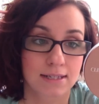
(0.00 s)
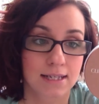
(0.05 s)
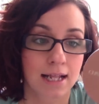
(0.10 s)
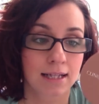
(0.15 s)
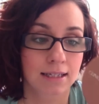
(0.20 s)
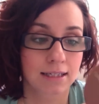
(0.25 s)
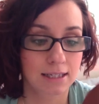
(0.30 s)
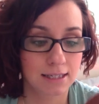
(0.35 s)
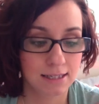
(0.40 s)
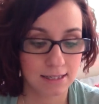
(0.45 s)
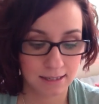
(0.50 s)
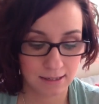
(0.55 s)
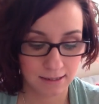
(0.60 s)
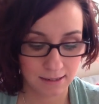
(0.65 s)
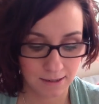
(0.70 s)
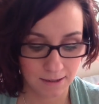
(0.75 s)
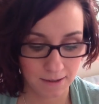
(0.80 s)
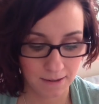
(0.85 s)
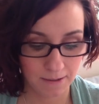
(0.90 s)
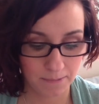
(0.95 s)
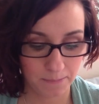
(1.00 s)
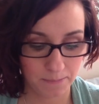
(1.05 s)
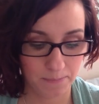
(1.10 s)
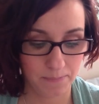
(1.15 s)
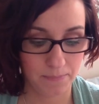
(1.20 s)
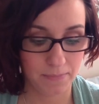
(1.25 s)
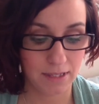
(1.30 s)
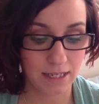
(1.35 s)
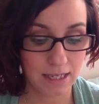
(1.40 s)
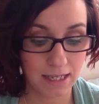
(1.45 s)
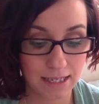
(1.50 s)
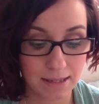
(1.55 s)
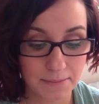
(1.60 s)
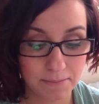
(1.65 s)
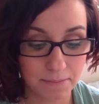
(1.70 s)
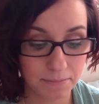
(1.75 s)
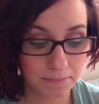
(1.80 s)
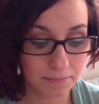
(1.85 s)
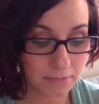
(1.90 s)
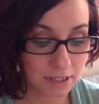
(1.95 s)
Sunkist.
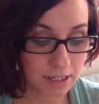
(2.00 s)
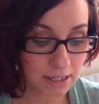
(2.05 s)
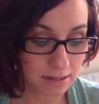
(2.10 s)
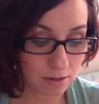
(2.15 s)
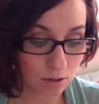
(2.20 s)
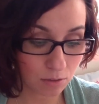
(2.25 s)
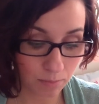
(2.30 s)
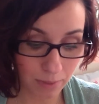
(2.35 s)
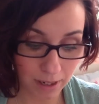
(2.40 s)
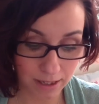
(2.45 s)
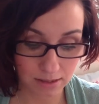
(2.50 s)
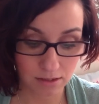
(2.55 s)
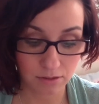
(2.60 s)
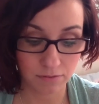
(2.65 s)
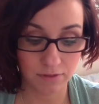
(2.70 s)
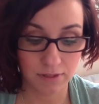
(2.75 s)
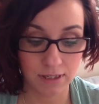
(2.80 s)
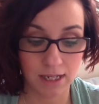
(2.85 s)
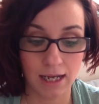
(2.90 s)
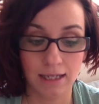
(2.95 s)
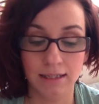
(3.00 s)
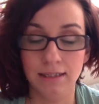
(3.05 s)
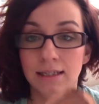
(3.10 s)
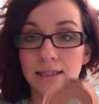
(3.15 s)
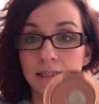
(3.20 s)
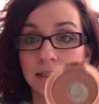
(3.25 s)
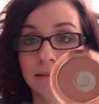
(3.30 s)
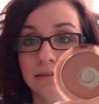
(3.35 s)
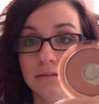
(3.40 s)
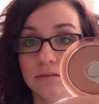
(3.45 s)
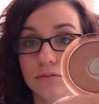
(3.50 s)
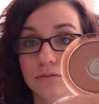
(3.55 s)
Jest on bardzo wydajny